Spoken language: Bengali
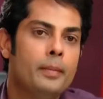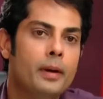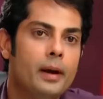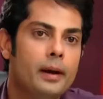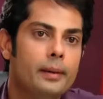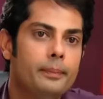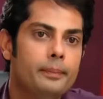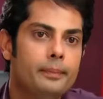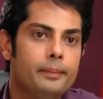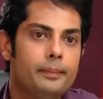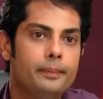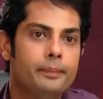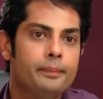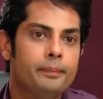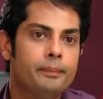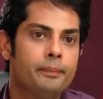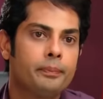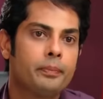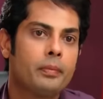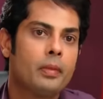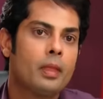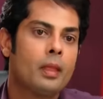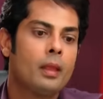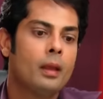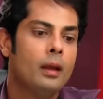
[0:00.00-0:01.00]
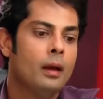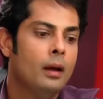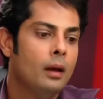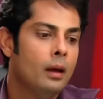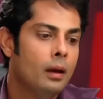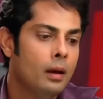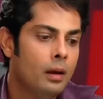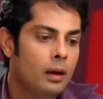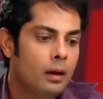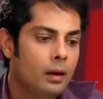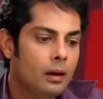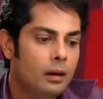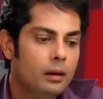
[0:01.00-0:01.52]
আমি
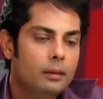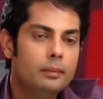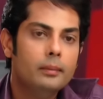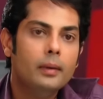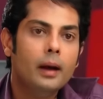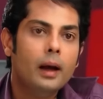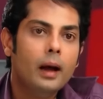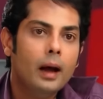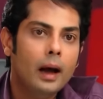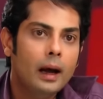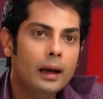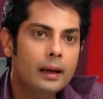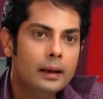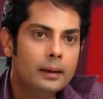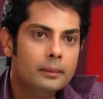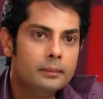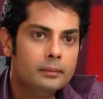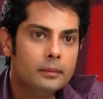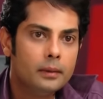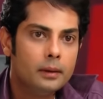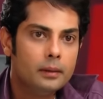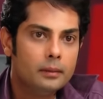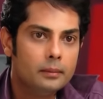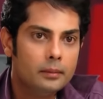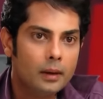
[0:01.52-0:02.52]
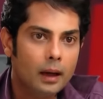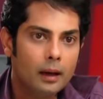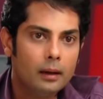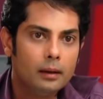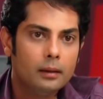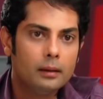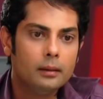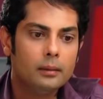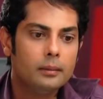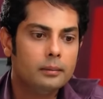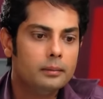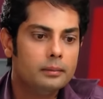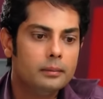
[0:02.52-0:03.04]
আমি আই এম
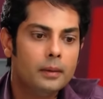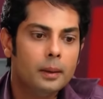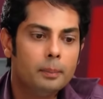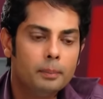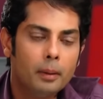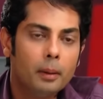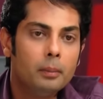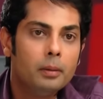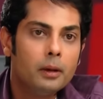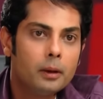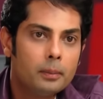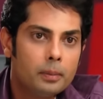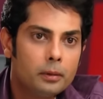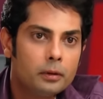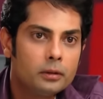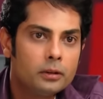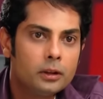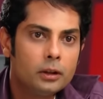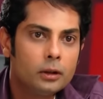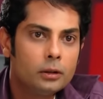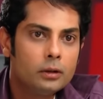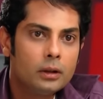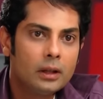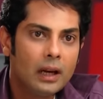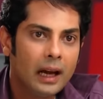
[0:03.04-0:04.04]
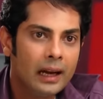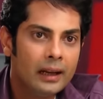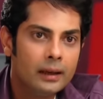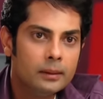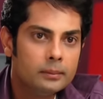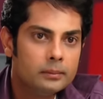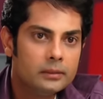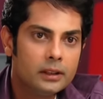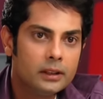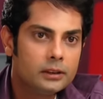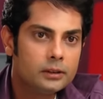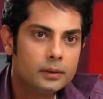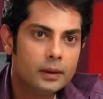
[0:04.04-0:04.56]
আমি পাবলিক প্রসিকিউটর
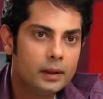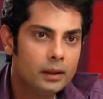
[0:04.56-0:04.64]
আই এম